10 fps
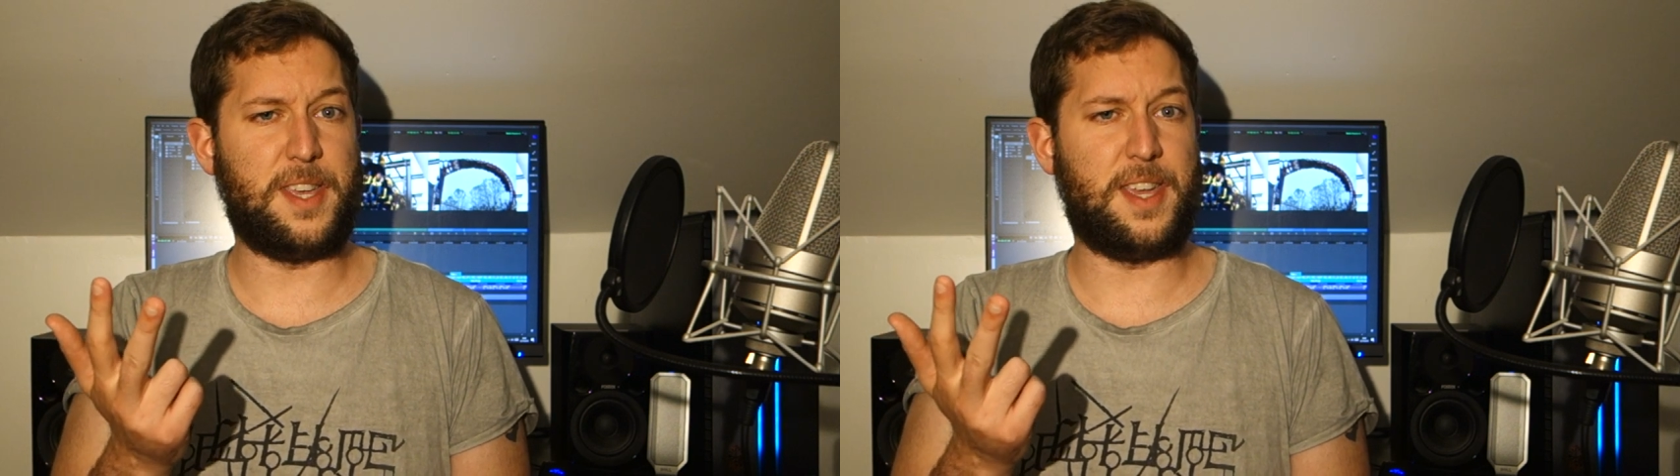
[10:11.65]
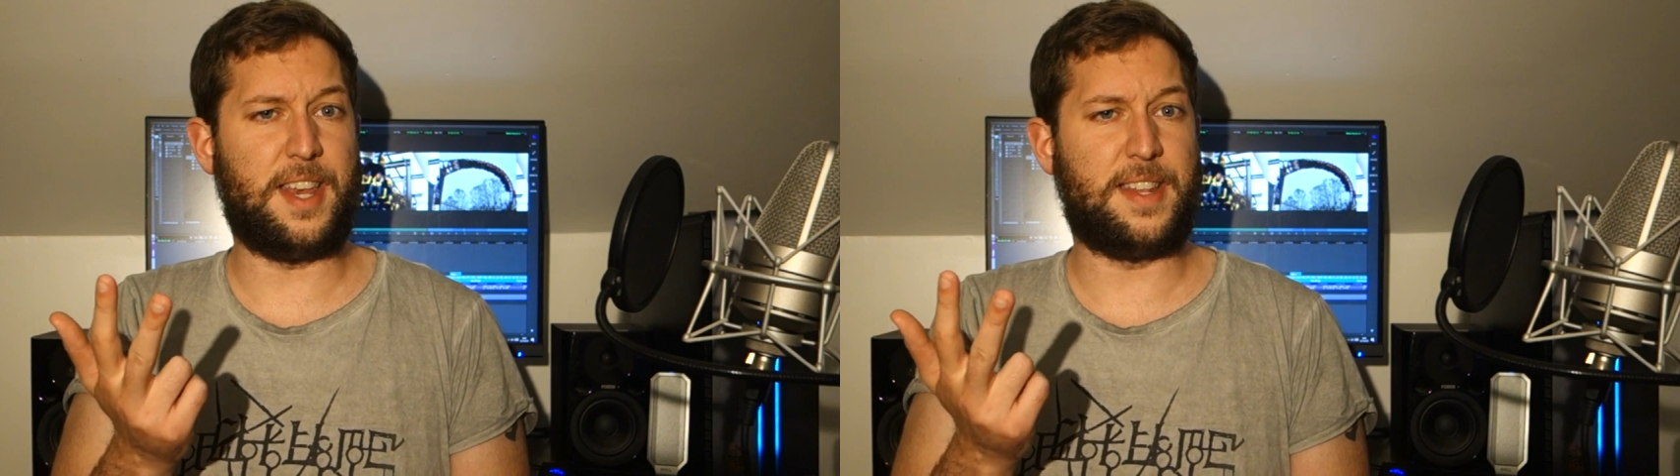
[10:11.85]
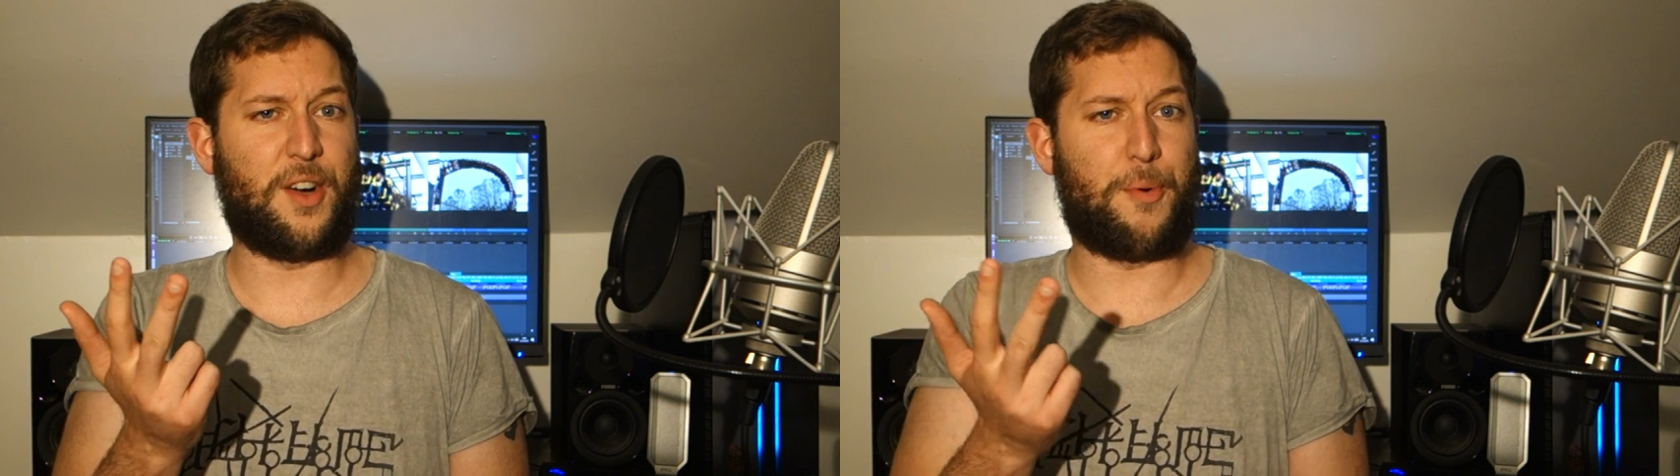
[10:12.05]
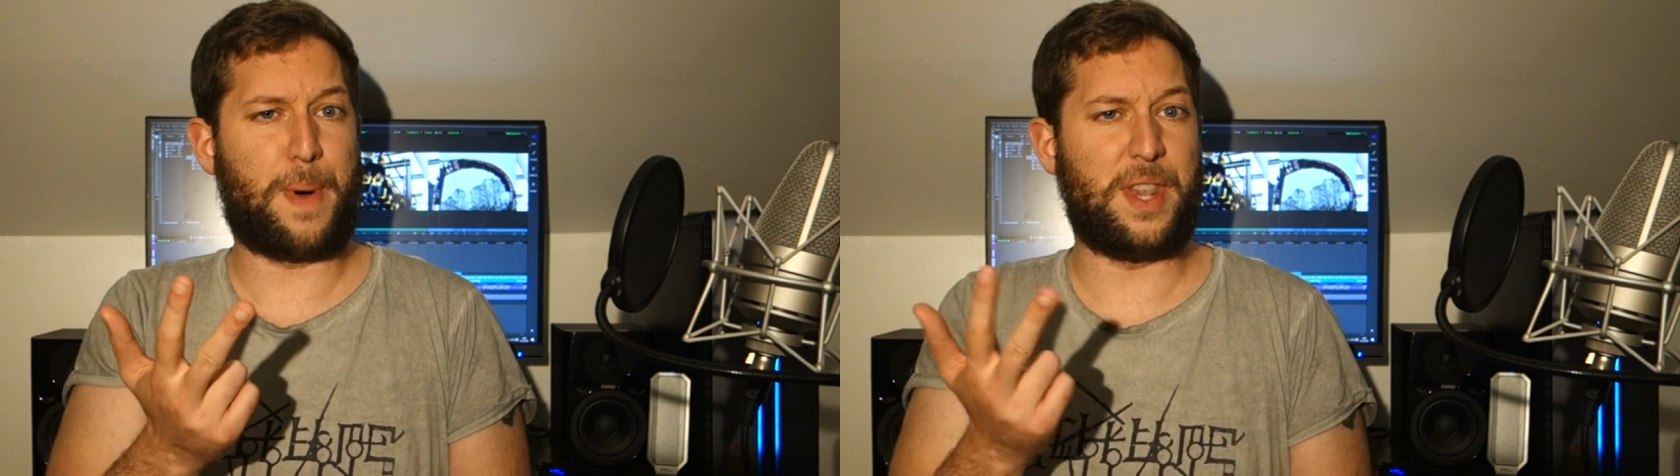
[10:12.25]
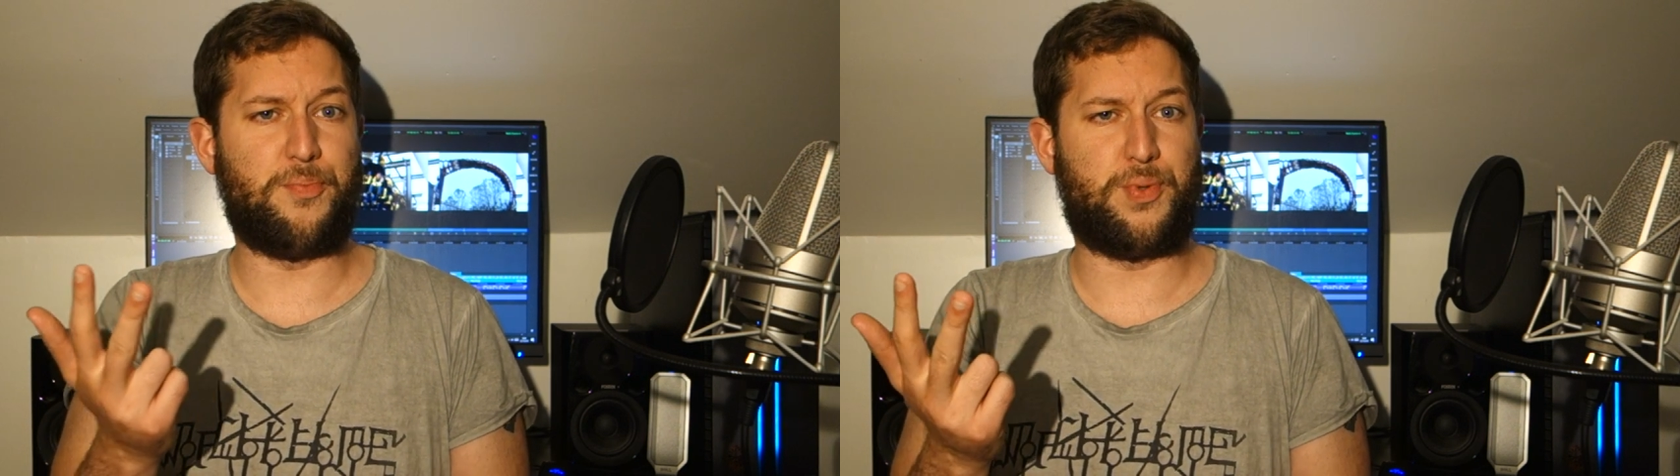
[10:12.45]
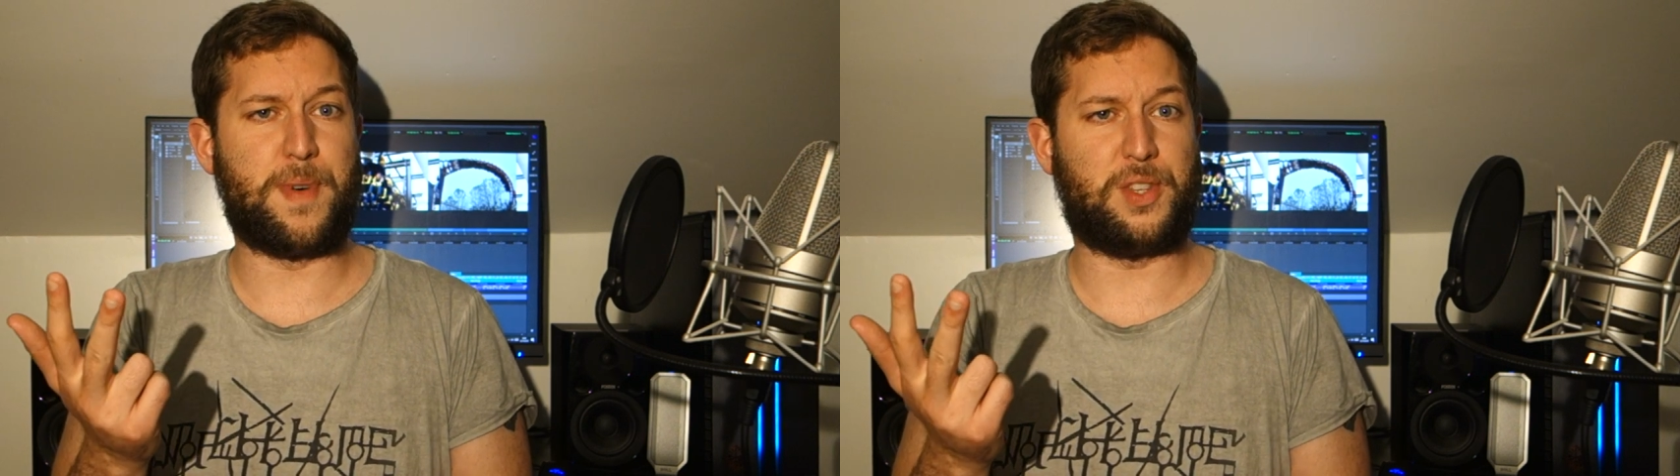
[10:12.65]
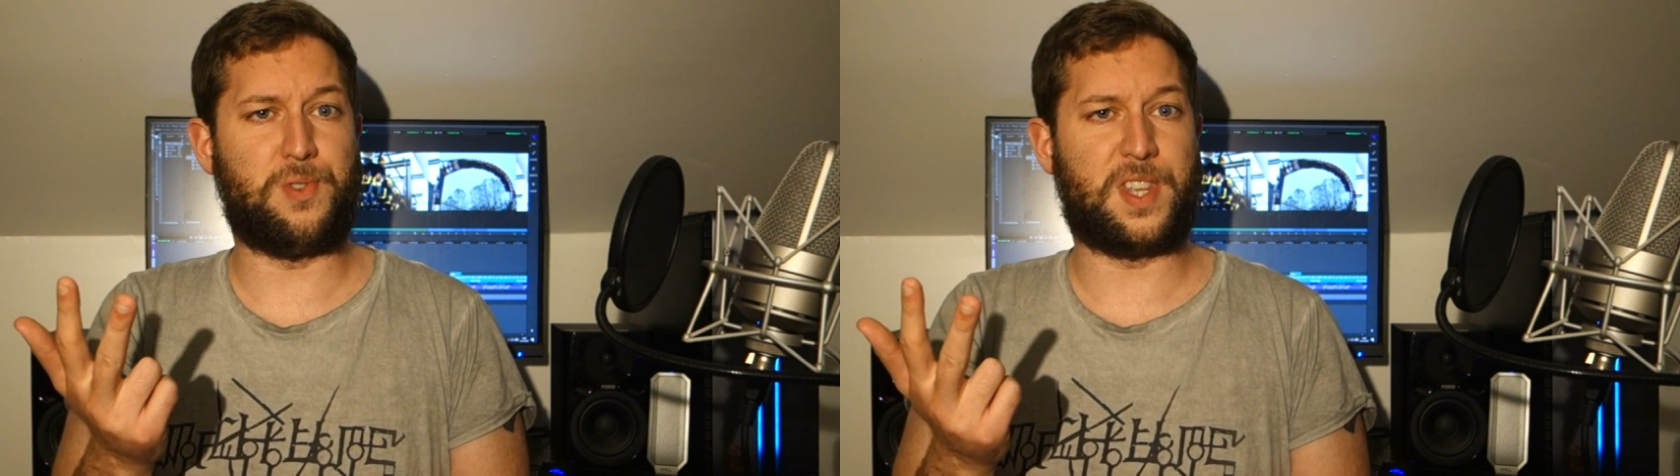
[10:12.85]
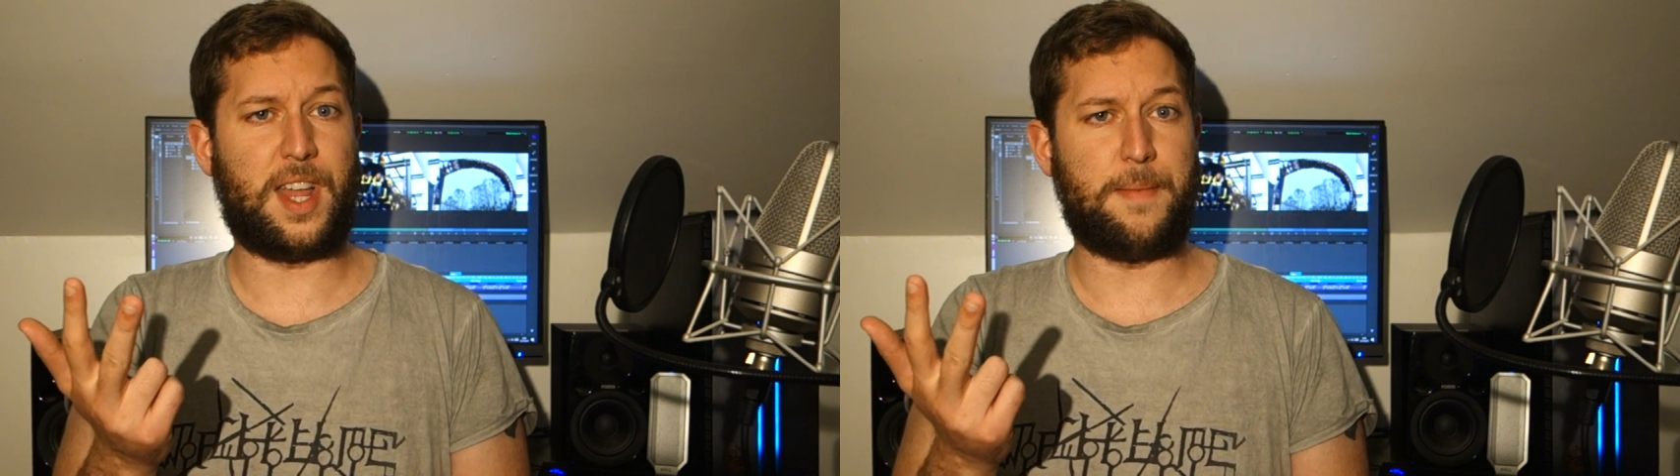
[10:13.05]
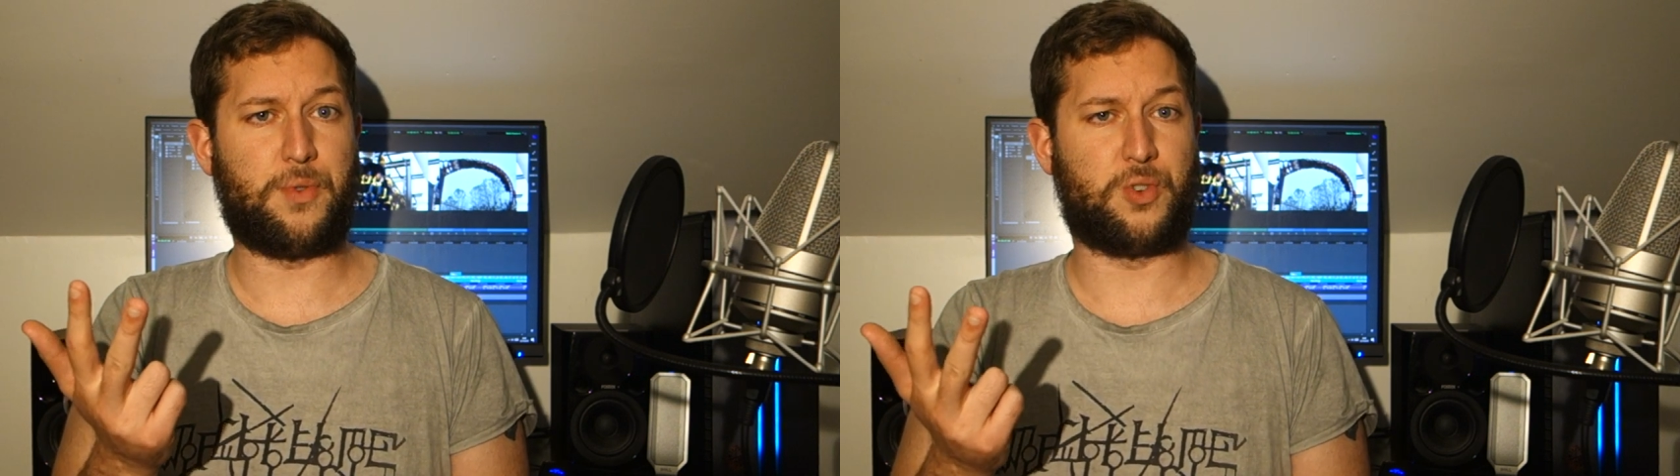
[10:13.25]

mais elle était en panne depuis Mathusalem,